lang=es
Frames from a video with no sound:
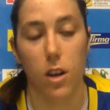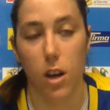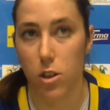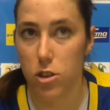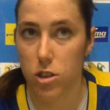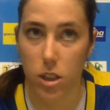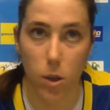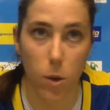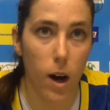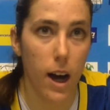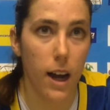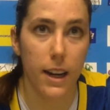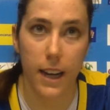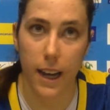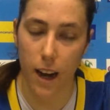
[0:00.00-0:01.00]
que Conchi
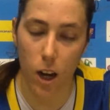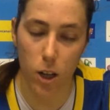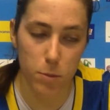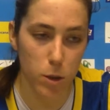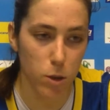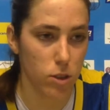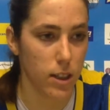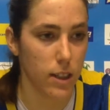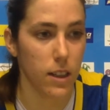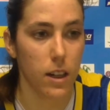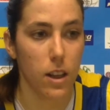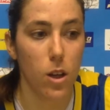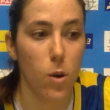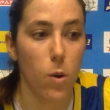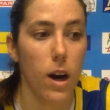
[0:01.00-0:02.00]
igual y Naira los minutos que ha
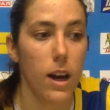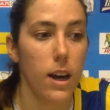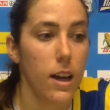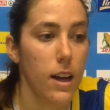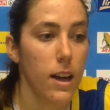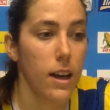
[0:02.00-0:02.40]
tenido igual.